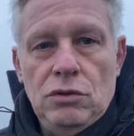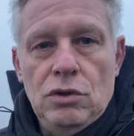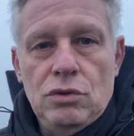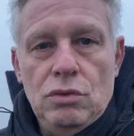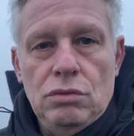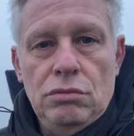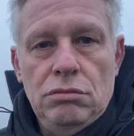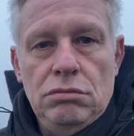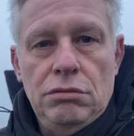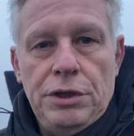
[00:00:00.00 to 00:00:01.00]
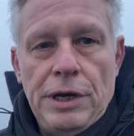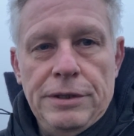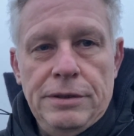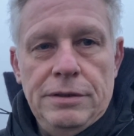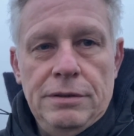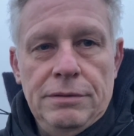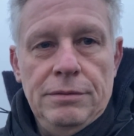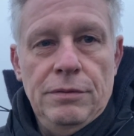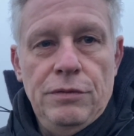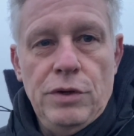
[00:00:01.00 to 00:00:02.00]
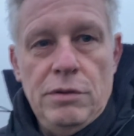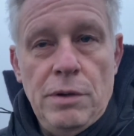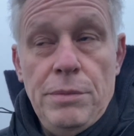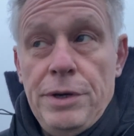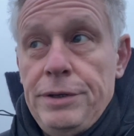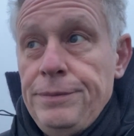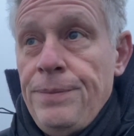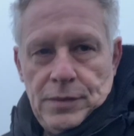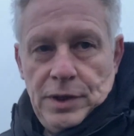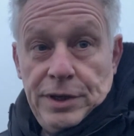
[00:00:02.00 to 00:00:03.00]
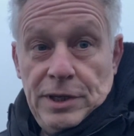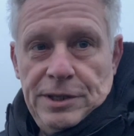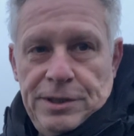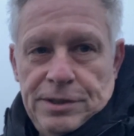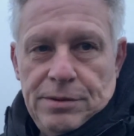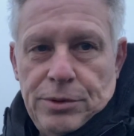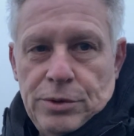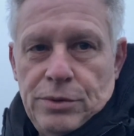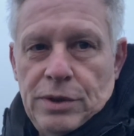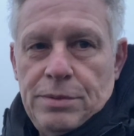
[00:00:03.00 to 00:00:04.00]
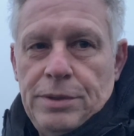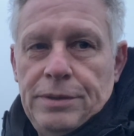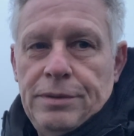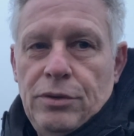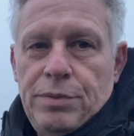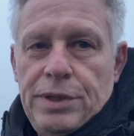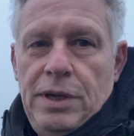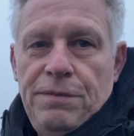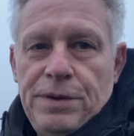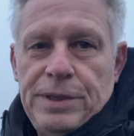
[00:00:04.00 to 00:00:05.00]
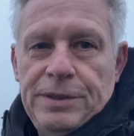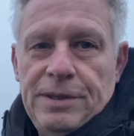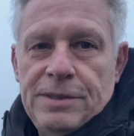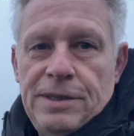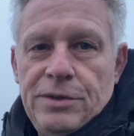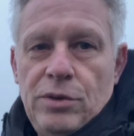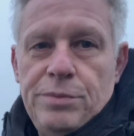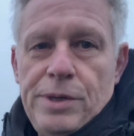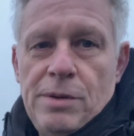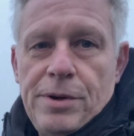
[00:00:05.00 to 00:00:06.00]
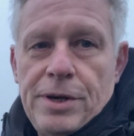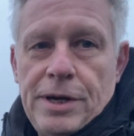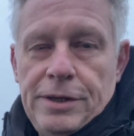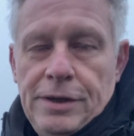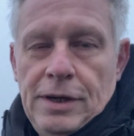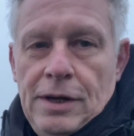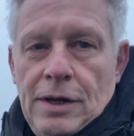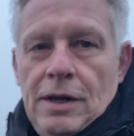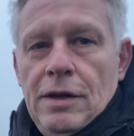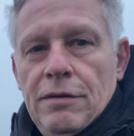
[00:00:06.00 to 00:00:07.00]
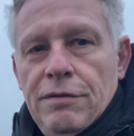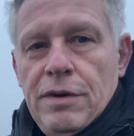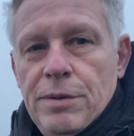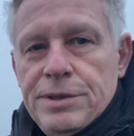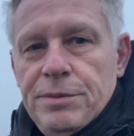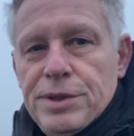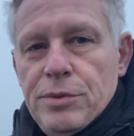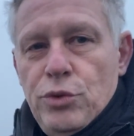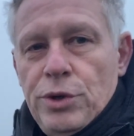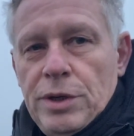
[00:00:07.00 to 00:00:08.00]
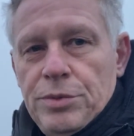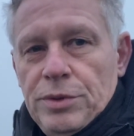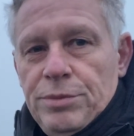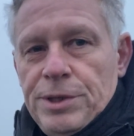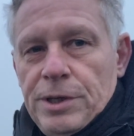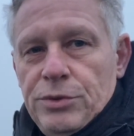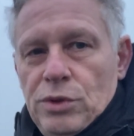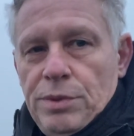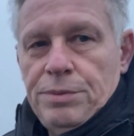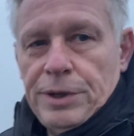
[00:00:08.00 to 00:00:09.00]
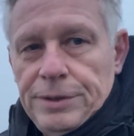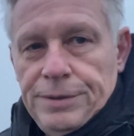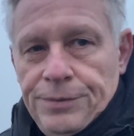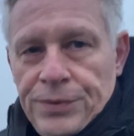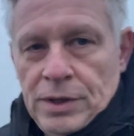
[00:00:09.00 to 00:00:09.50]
Also nicht ganz, würde man meinen. In der Realität ist es aber doch so, dass man auch bei dem Wetter tatsächlich gute Bilder machen kann, wenn man sich ein bisschen Mühe gibt und ein bisschen Geduld mitbringt.